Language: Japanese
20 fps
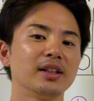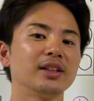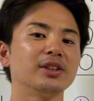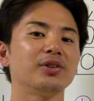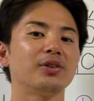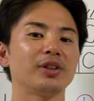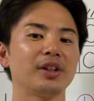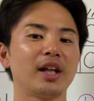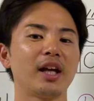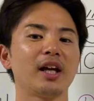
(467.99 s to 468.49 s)
非
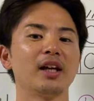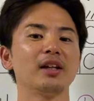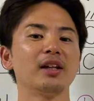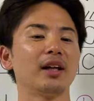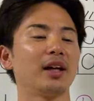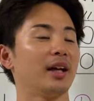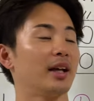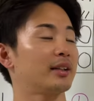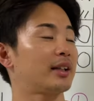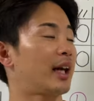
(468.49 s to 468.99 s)
常にね、
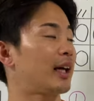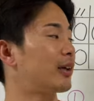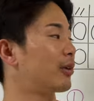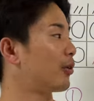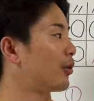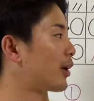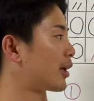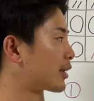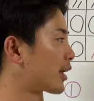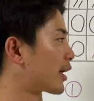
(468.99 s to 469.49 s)
えー、対
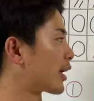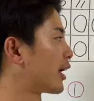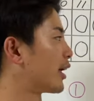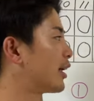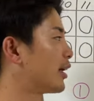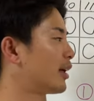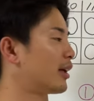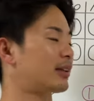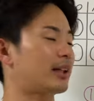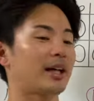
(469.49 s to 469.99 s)
応が高
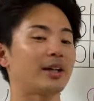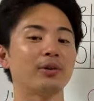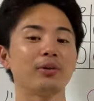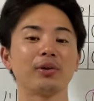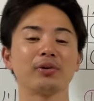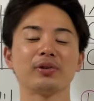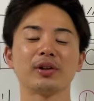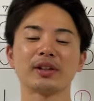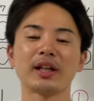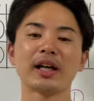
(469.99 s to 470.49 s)
い、対応
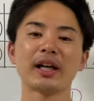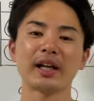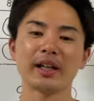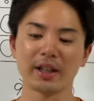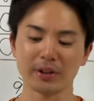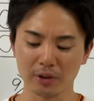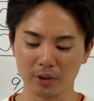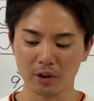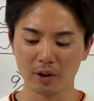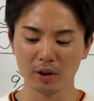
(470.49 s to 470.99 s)
力が高い
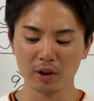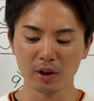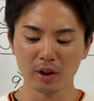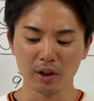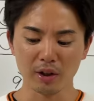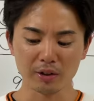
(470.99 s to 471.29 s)
なと、